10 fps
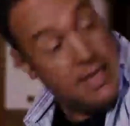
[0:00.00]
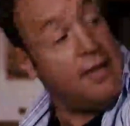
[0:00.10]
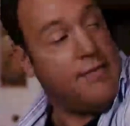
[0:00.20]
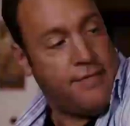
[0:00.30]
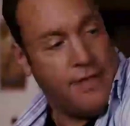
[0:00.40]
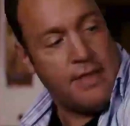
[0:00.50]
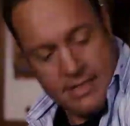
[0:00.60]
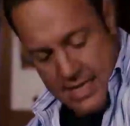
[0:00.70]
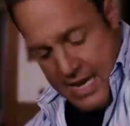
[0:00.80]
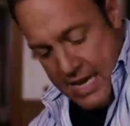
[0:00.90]
会面打
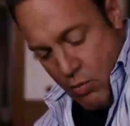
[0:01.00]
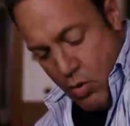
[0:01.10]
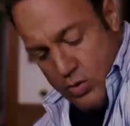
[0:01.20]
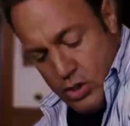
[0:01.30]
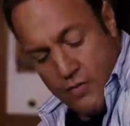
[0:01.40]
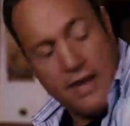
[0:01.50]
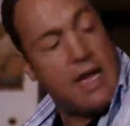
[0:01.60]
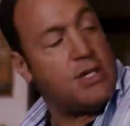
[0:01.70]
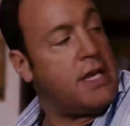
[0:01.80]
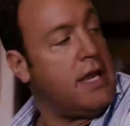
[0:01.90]
架。
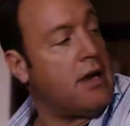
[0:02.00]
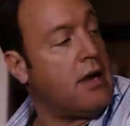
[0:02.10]
在机